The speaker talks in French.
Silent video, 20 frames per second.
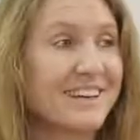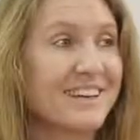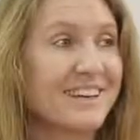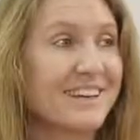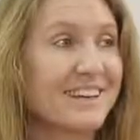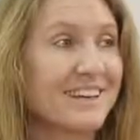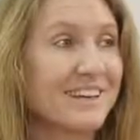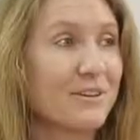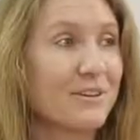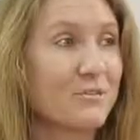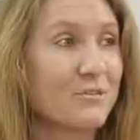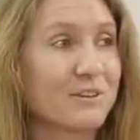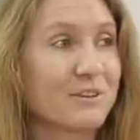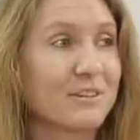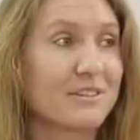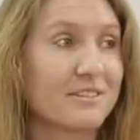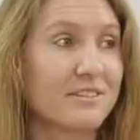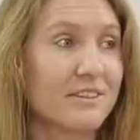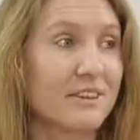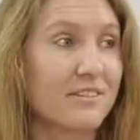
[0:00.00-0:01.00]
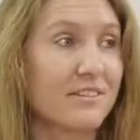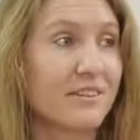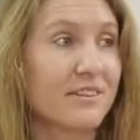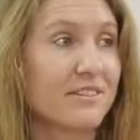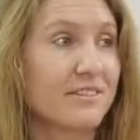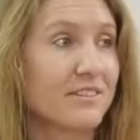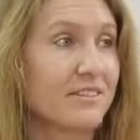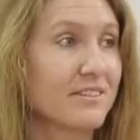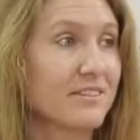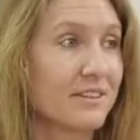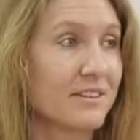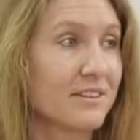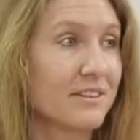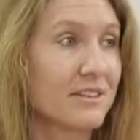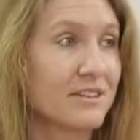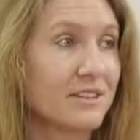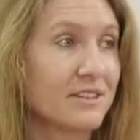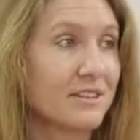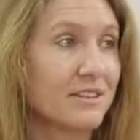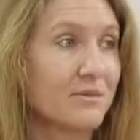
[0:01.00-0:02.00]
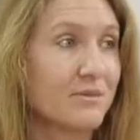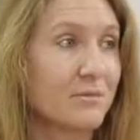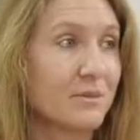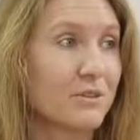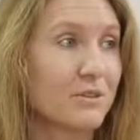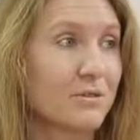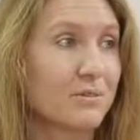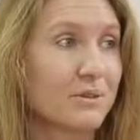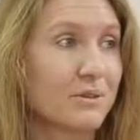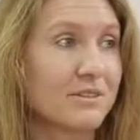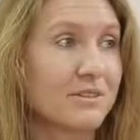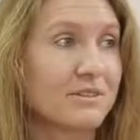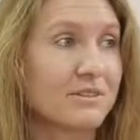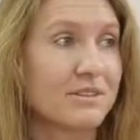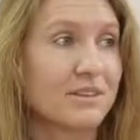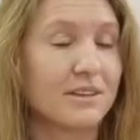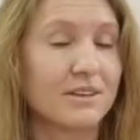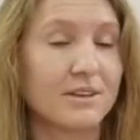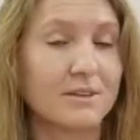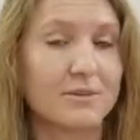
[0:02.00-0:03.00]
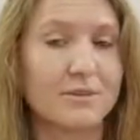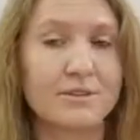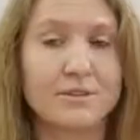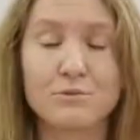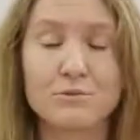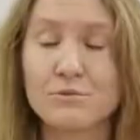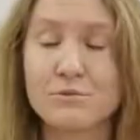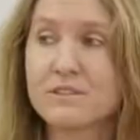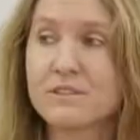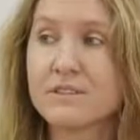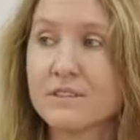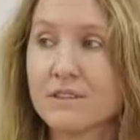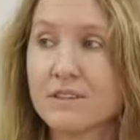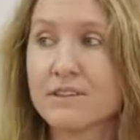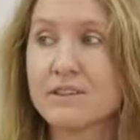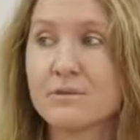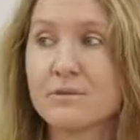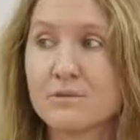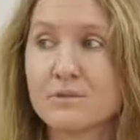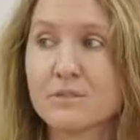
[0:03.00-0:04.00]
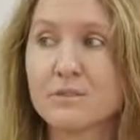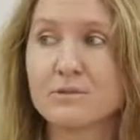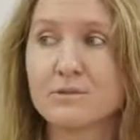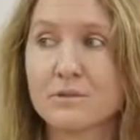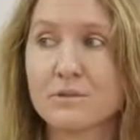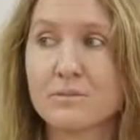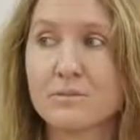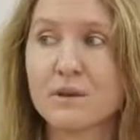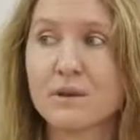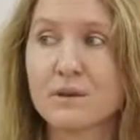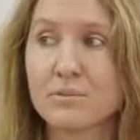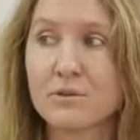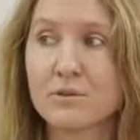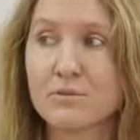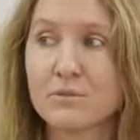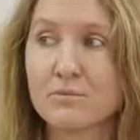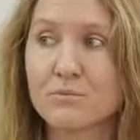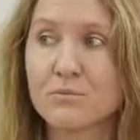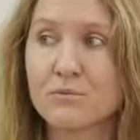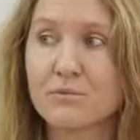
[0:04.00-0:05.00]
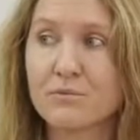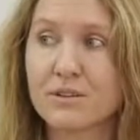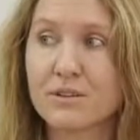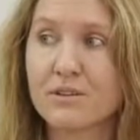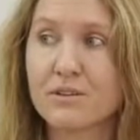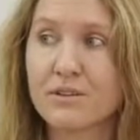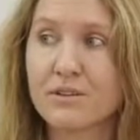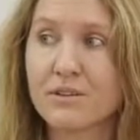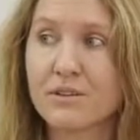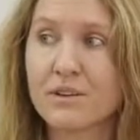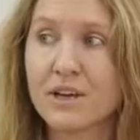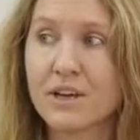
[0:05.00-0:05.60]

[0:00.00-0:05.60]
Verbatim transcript: Et tout ça, ça se travaille, c'est une stratégie mm. qu'il faut mettre en place, et les outils d'analyse aussi sont hyper importants pour faire,